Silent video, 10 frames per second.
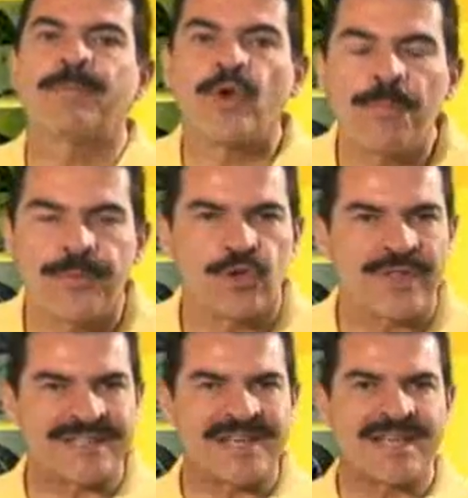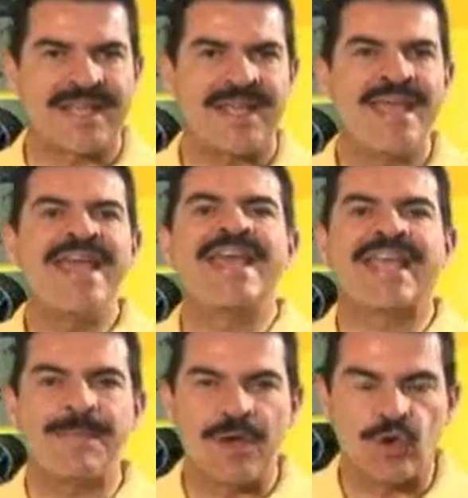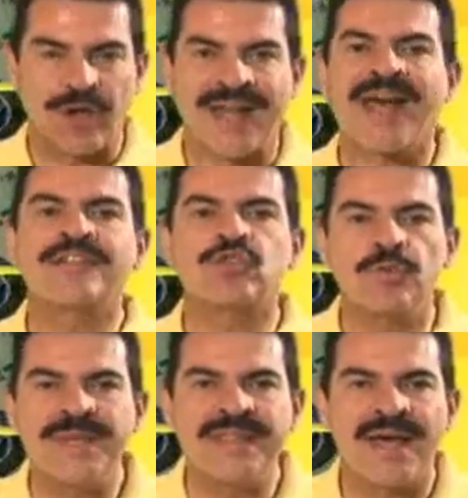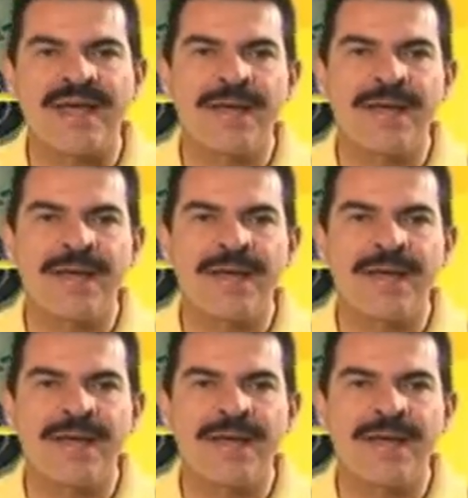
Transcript: propio de arranque que mejorará tu vida